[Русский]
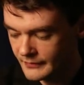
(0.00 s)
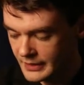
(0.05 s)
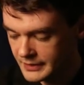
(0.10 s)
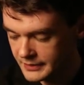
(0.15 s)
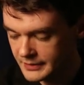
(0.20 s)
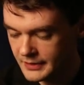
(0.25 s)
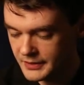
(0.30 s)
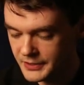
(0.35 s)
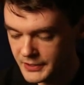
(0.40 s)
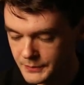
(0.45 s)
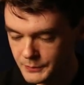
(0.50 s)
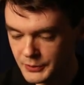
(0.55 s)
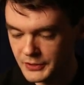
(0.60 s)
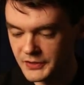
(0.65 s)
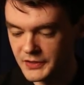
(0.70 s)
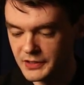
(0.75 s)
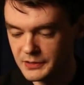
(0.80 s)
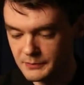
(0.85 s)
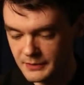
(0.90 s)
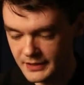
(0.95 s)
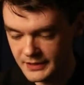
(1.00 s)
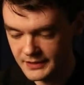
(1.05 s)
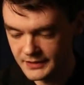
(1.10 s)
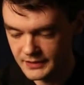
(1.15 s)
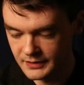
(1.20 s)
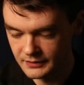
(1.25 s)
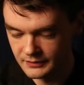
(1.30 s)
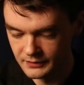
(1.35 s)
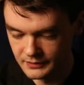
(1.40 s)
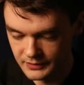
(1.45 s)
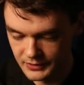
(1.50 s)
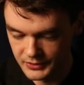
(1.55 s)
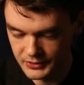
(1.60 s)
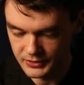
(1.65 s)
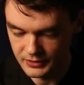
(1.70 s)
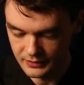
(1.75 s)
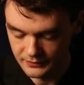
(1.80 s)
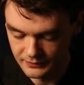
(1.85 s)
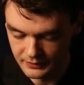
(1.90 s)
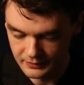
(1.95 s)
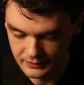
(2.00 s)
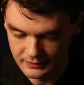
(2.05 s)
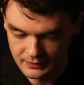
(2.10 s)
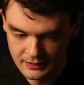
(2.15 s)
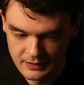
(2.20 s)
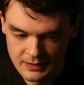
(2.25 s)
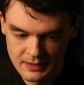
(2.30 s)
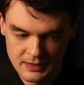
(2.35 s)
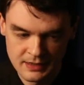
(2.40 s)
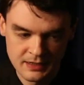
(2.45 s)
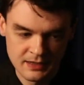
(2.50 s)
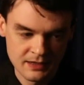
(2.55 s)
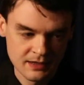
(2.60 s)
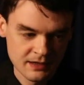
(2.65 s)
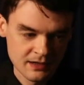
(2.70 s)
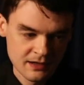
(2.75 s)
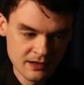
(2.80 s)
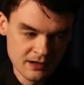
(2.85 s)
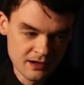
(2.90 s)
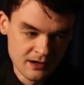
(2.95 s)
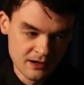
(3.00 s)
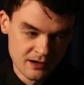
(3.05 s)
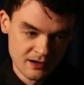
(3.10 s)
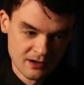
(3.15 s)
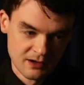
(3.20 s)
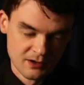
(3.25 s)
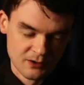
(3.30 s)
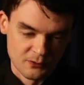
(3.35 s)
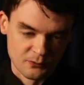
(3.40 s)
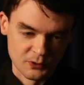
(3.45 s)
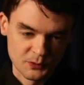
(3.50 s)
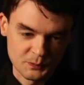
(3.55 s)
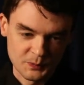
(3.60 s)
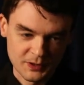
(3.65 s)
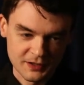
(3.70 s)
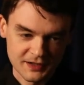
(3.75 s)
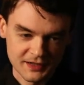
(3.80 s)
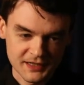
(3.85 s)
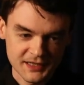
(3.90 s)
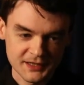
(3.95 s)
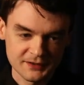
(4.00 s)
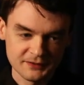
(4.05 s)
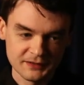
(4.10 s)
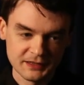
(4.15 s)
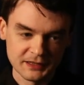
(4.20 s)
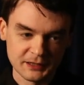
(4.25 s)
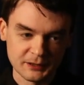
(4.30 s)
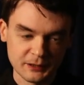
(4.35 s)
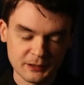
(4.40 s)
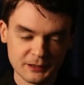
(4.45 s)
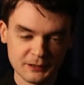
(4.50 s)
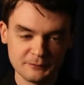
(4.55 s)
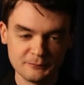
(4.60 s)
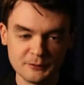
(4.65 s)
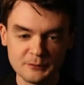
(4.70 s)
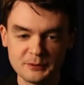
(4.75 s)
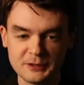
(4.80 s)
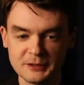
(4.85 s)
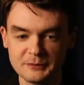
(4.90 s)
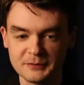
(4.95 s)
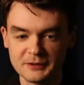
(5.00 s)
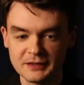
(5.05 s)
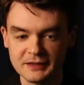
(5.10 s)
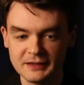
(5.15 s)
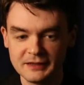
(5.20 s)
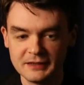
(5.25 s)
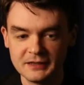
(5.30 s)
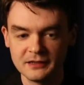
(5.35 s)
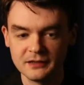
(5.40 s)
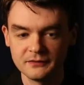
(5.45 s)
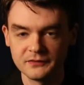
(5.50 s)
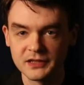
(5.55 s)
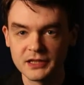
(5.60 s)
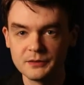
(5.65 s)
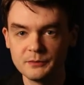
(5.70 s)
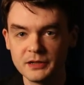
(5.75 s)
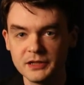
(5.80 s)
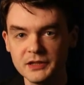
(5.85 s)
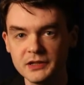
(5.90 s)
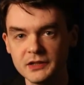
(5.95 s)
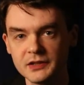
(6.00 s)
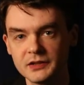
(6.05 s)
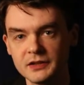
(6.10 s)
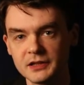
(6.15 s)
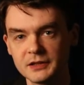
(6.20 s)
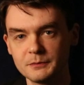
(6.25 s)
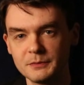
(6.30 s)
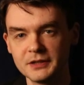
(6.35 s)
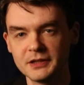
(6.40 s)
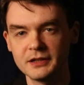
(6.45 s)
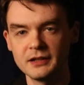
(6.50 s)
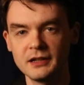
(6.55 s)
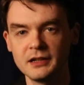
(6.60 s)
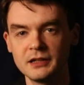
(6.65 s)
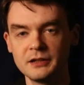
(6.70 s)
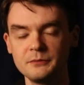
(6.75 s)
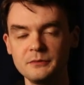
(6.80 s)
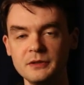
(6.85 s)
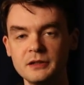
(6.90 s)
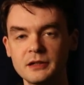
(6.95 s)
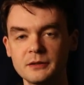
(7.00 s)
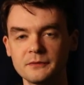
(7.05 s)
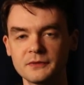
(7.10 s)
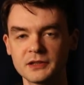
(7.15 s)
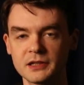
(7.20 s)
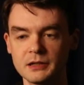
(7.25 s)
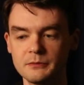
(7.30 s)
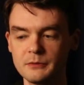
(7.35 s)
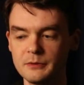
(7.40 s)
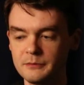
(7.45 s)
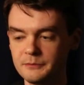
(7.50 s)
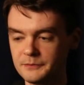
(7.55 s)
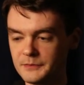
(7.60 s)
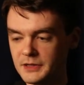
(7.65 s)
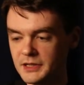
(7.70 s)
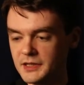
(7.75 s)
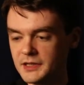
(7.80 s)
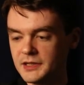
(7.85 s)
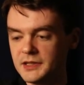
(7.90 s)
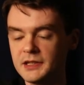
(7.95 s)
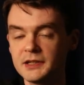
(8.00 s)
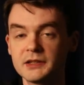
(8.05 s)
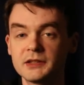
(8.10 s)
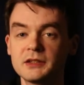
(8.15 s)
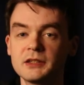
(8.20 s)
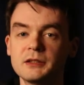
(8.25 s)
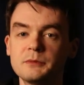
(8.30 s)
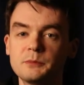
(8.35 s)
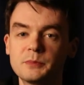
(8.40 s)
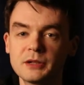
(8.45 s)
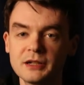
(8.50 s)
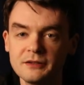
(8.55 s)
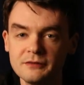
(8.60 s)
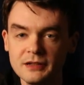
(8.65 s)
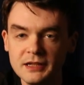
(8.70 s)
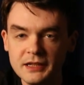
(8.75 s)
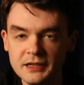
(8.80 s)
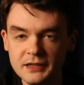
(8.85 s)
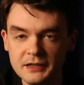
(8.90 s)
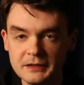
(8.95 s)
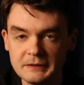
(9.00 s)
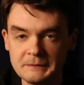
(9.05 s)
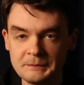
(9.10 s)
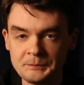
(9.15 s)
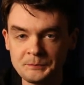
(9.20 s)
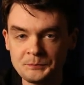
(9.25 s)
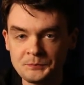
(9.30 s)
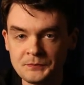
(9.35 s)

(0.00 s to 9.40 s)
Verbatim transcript: Итак, чем же занимается этот человек? он показывает, в общем-то, взаимодействие с материальным миром в самом естественном проявлении.